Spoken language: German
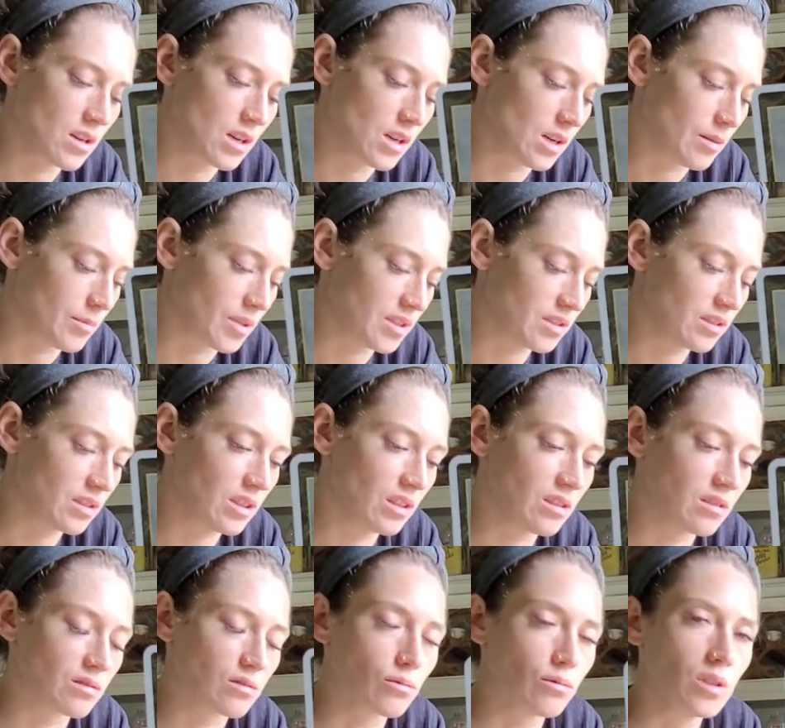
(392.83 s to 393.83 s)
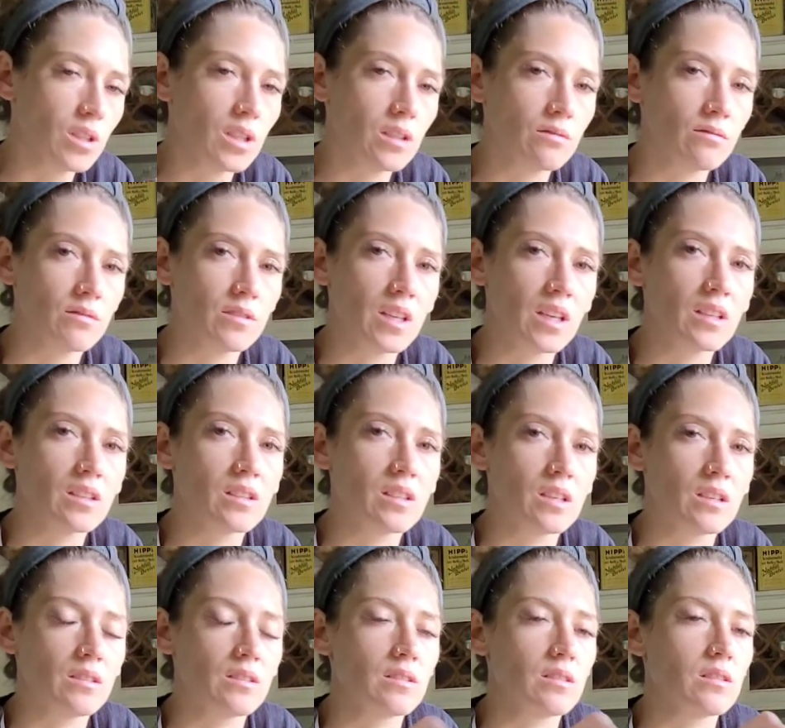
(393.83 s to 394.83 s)
am besten geht ihr es ruhig an und denkt
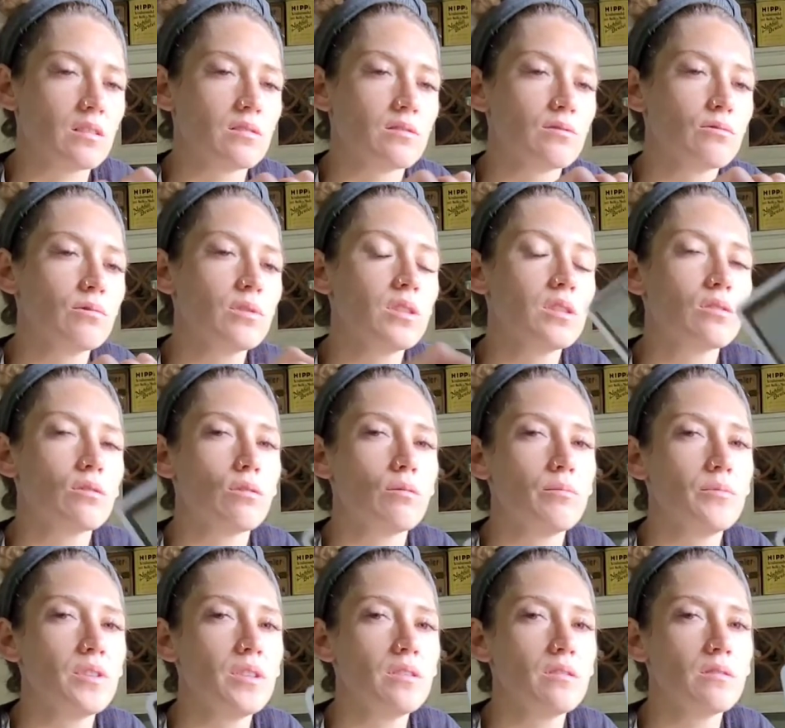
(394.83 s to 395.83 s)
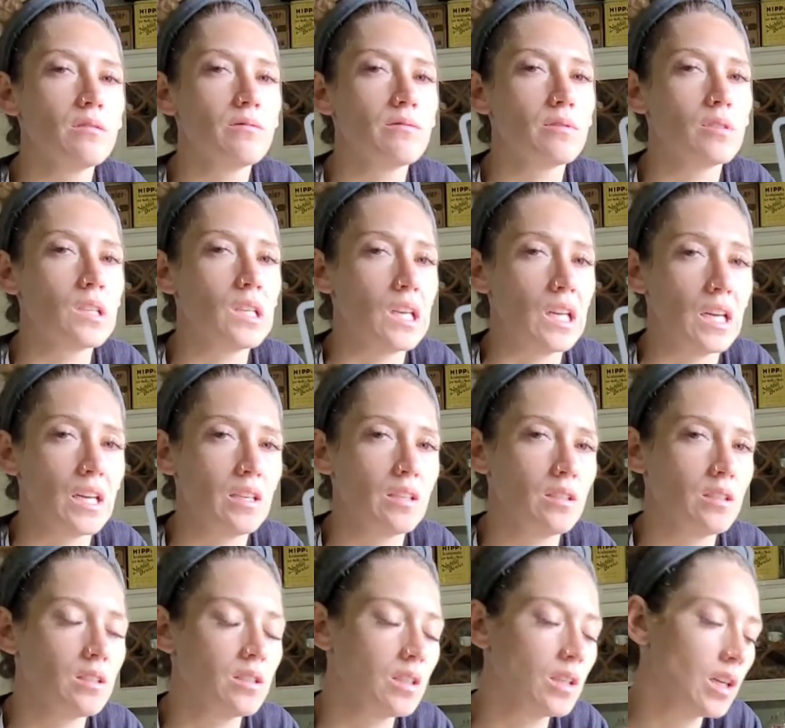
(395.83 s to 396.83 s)
gar nicht alles durch. Ihr kommt hier von alleine
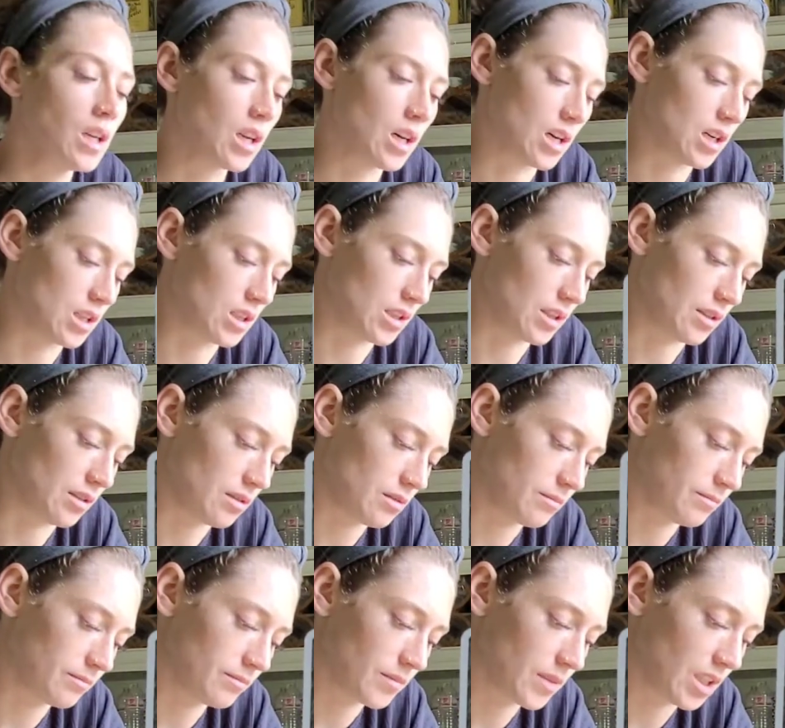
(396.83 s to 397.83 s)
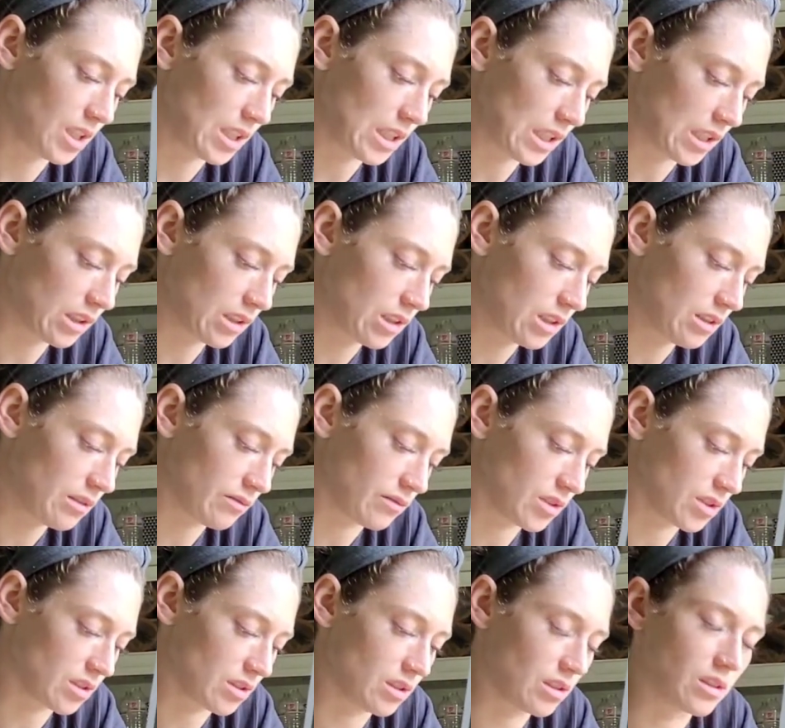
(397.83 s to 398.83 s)
in die Klarheit. Gedanklich
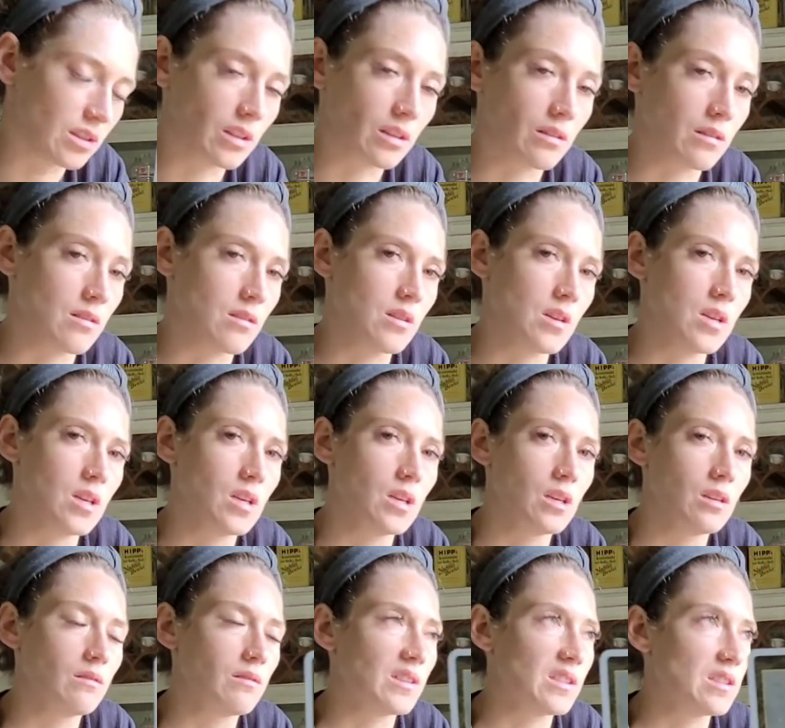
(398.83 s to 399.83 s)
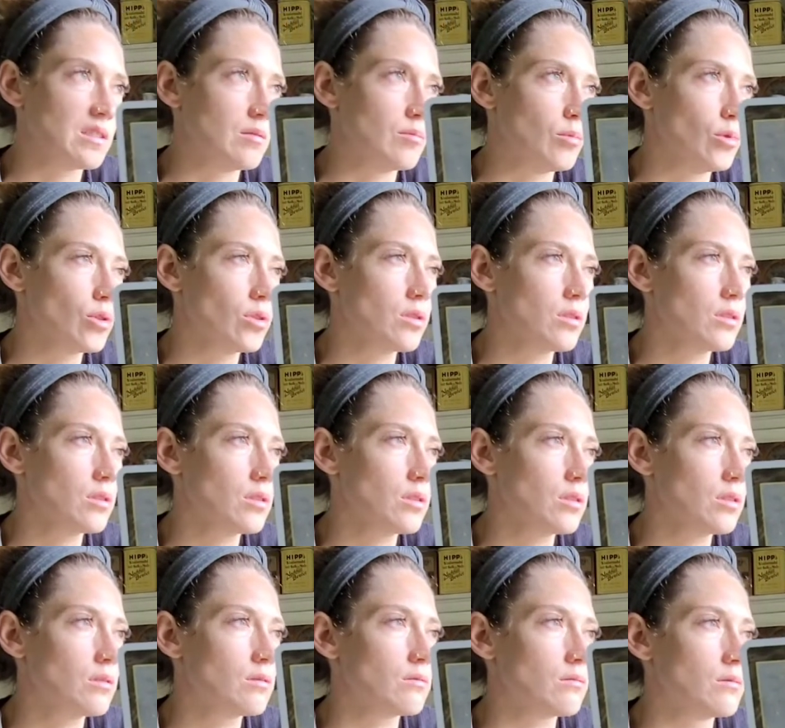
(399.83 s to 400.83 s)
wisst ihr dann, was ihr
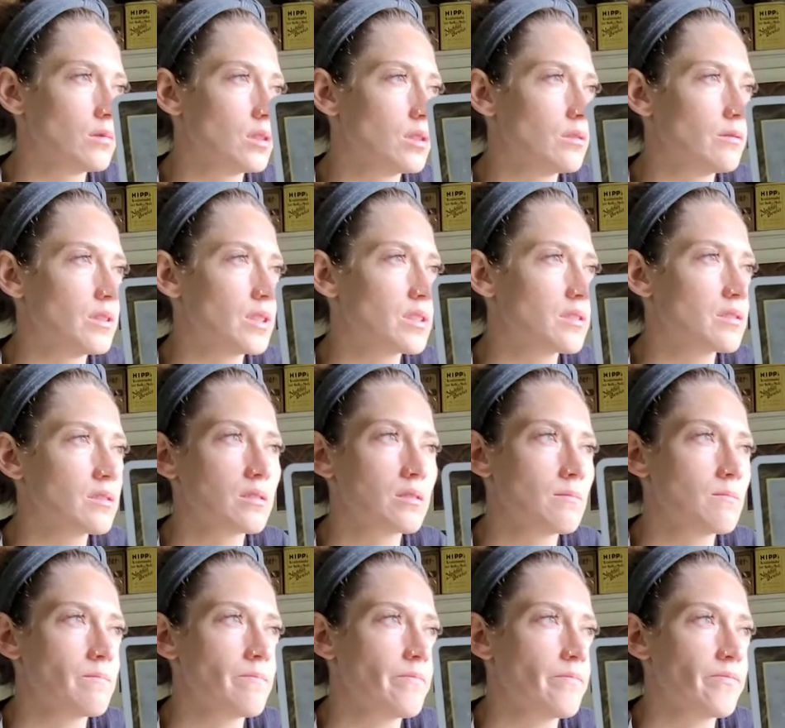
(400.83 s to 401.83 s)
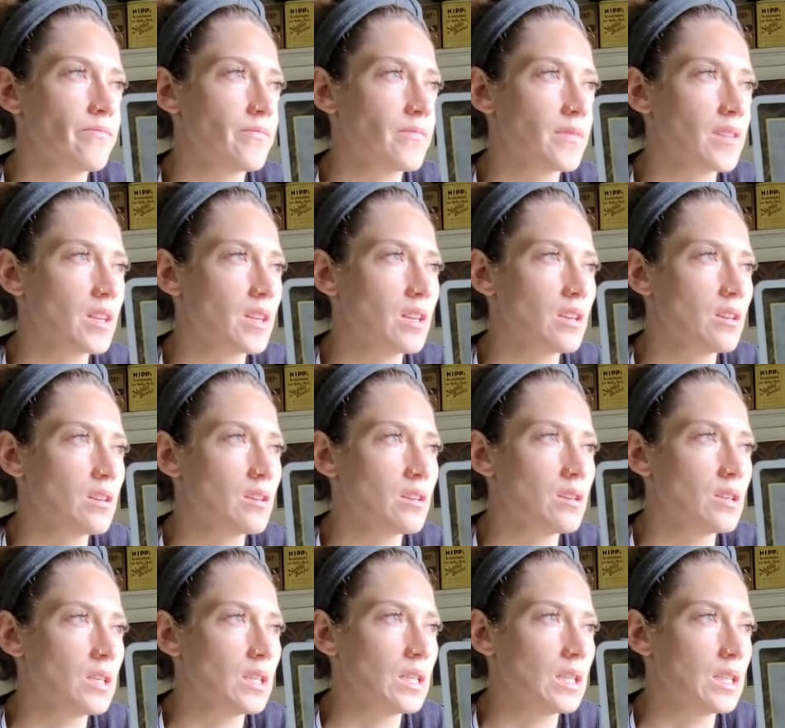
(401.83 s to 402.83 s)
möchtet oder was,
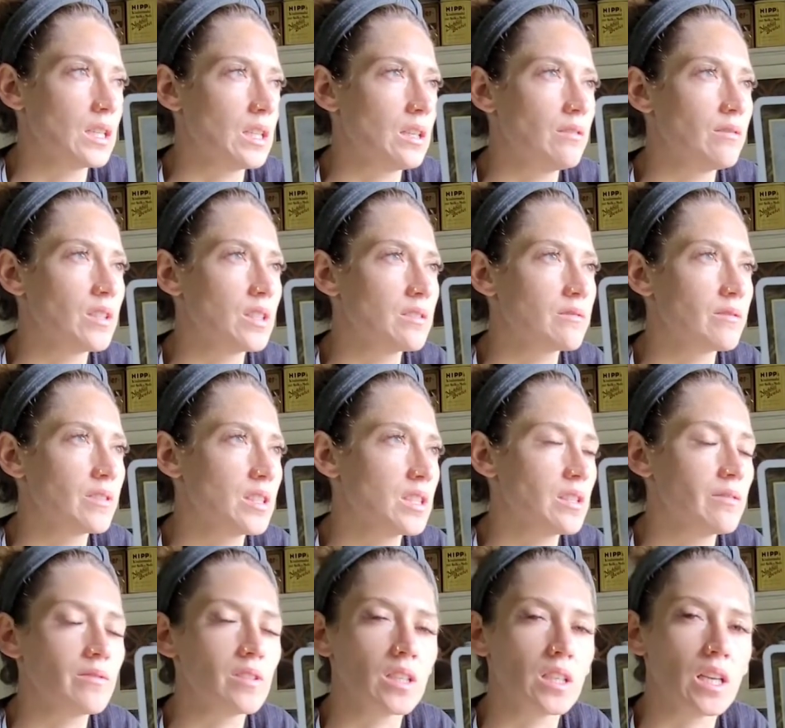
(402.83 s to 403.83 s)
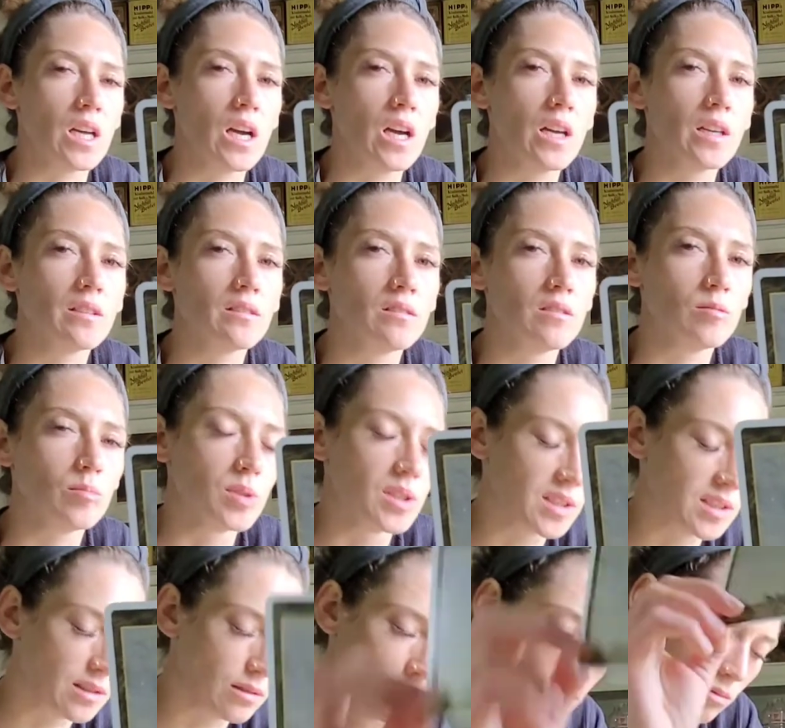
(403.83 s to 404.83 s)
ja, was, was einfach Klarheit in die
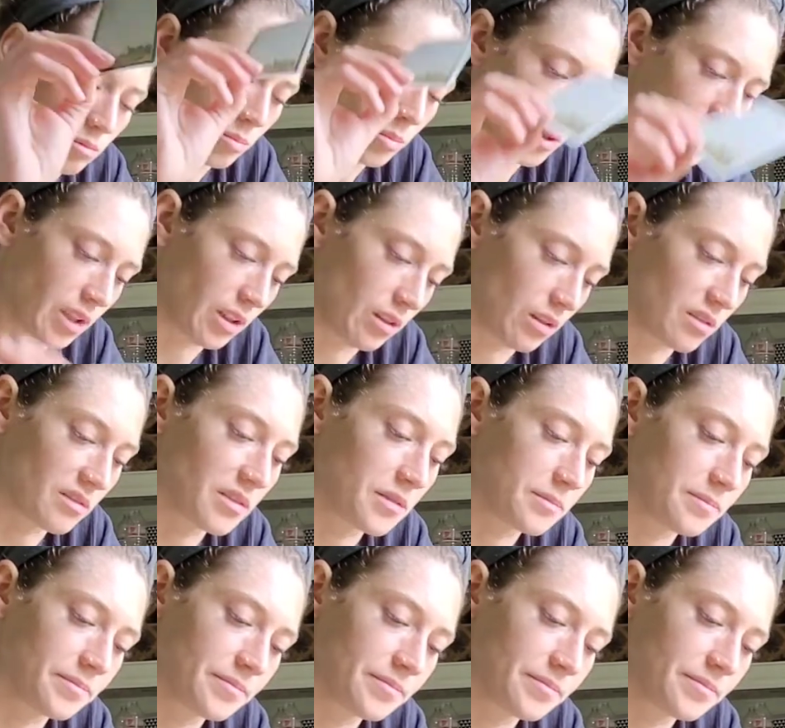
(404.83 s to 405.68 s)
Beziehung bringt.